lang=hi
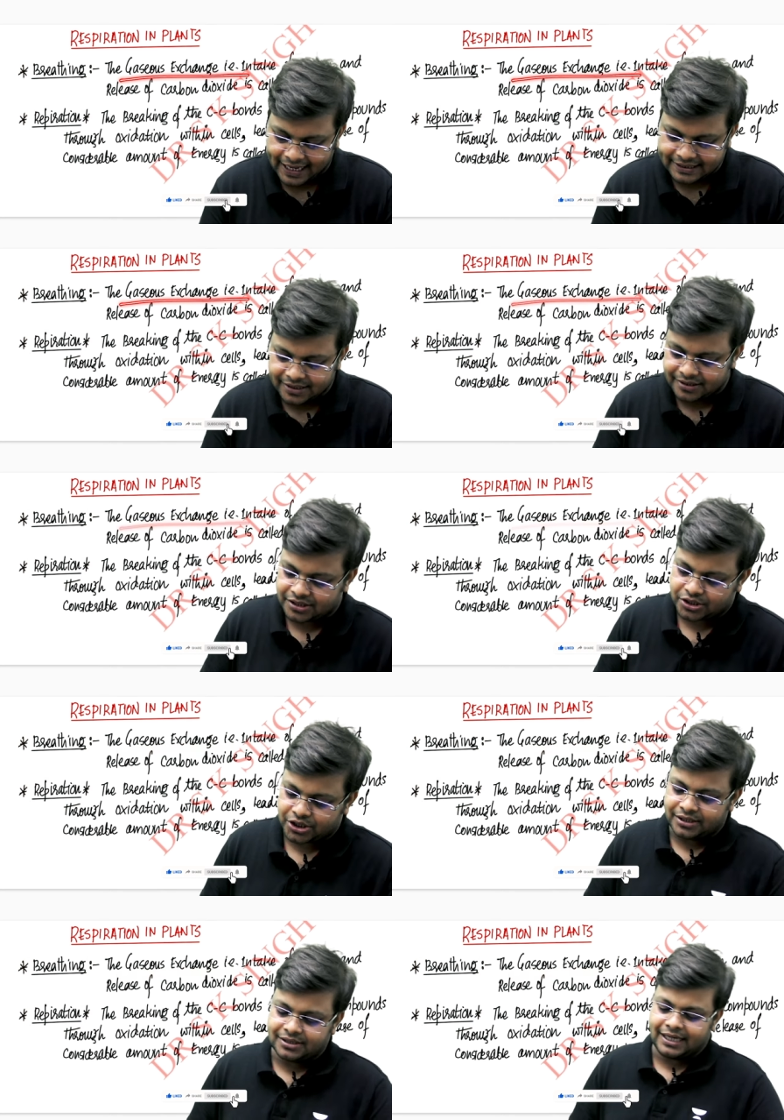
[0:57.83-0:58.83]
गैसेज
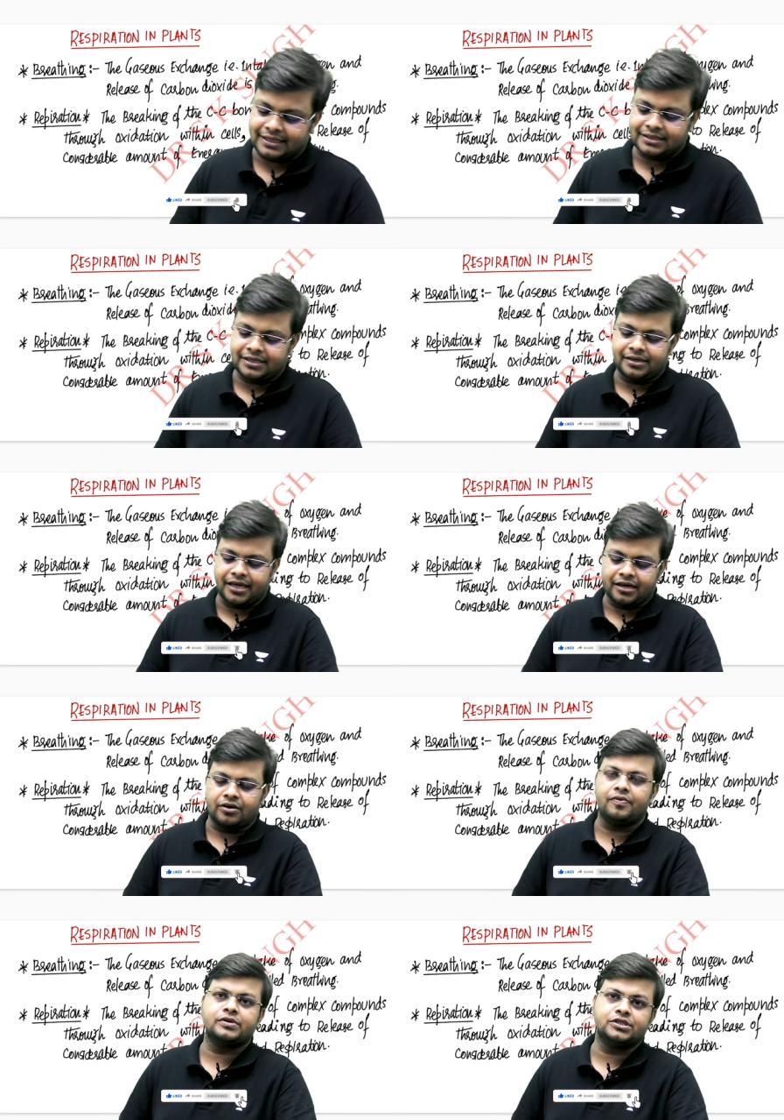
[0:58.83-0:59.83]
एक्सचेंज दैट इज द इनटेक
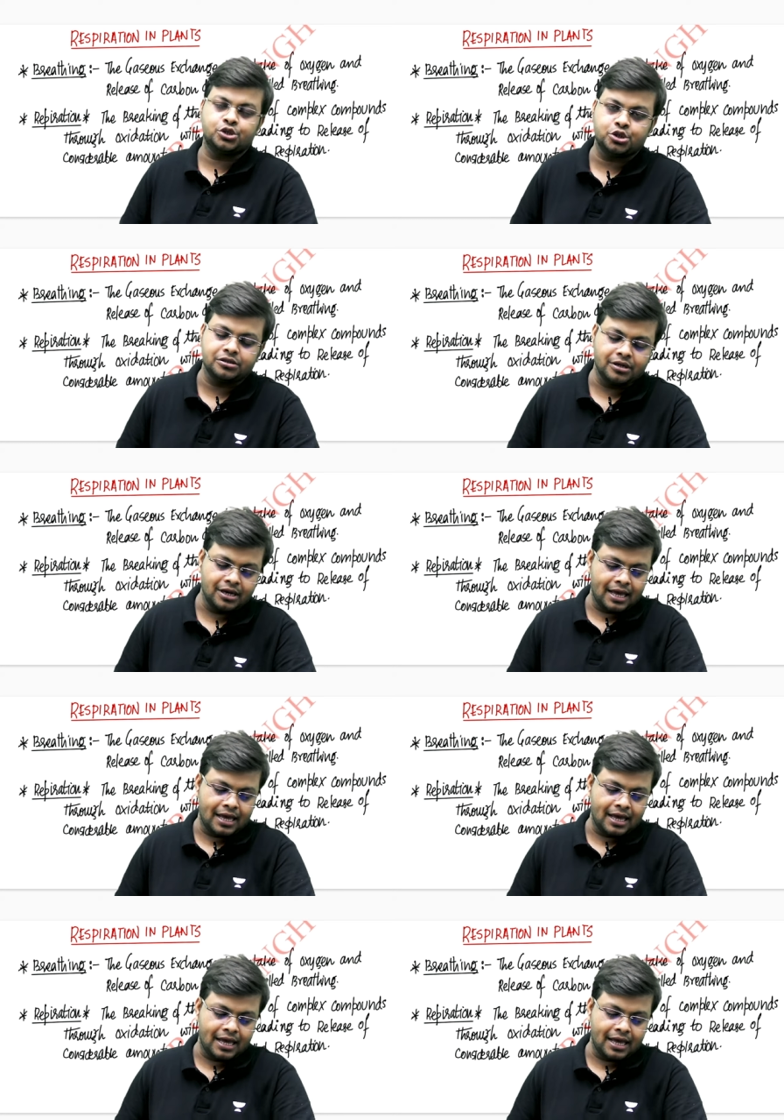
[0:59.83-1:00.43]
ऑफ ऑक्सीजन